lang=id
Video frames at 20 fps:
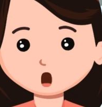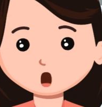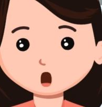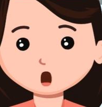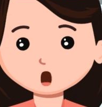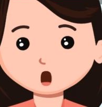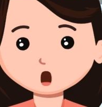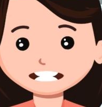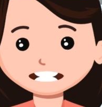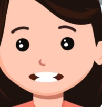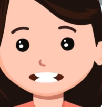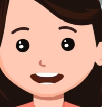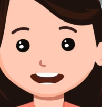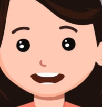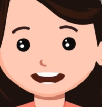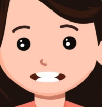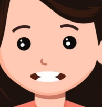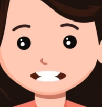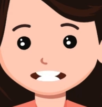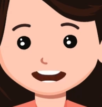
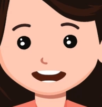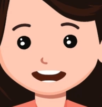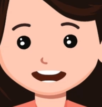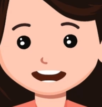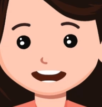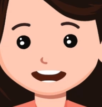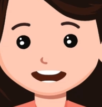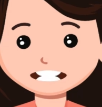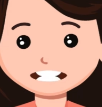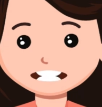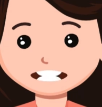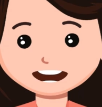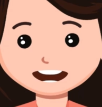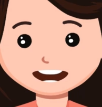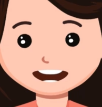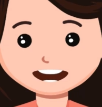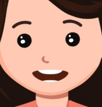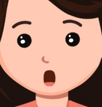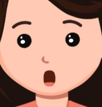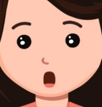benteng-benteng yang
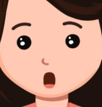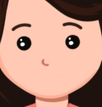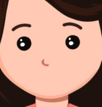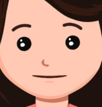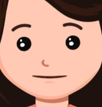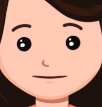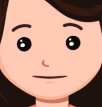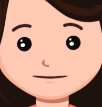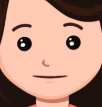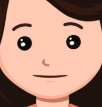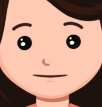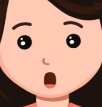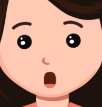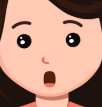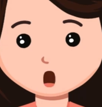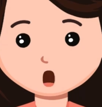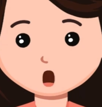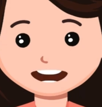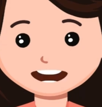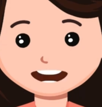sangat kuat.
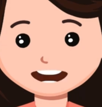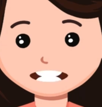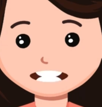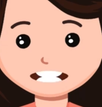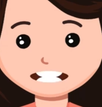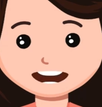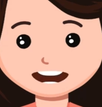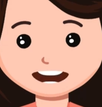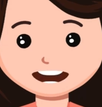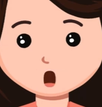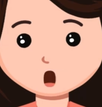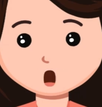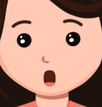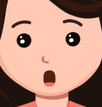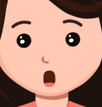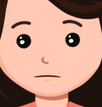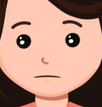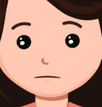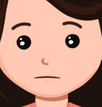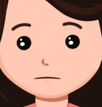Mereka yakin
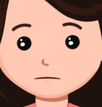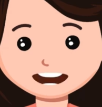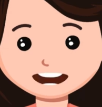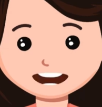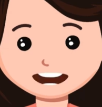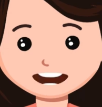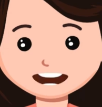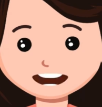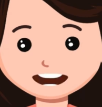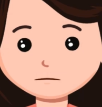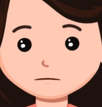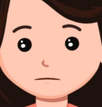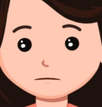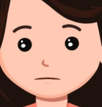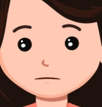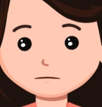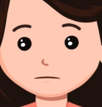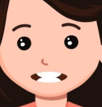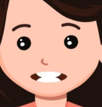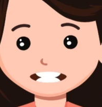kalau
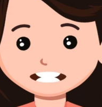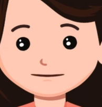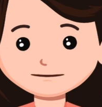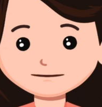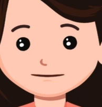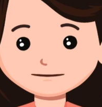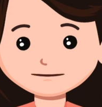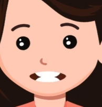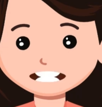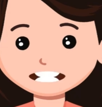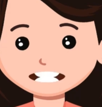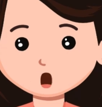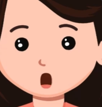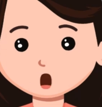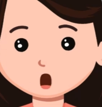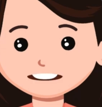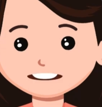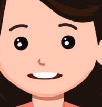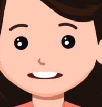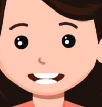tidak akan ada
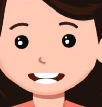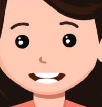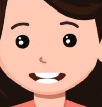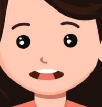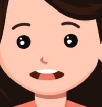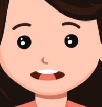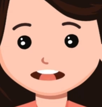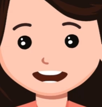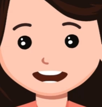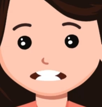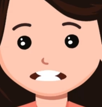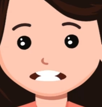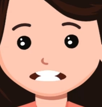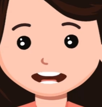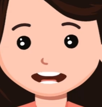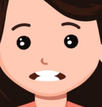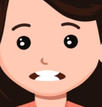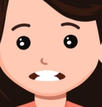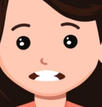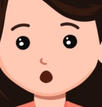yang bisa menyerang
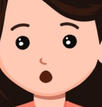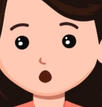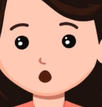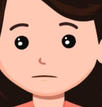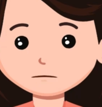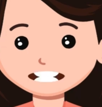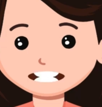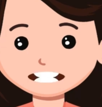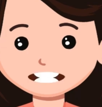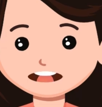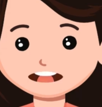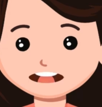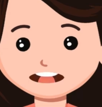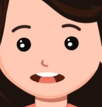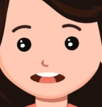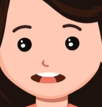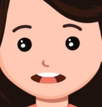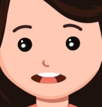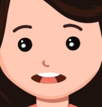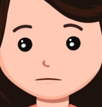dan menjatuhkan
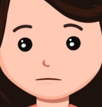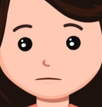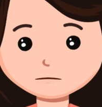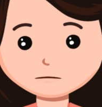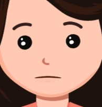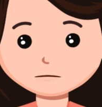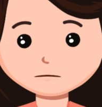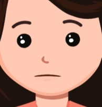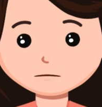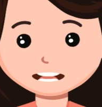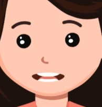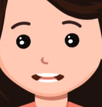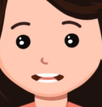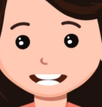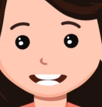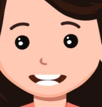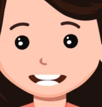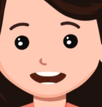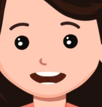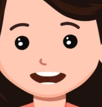mereka.
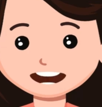Tuhan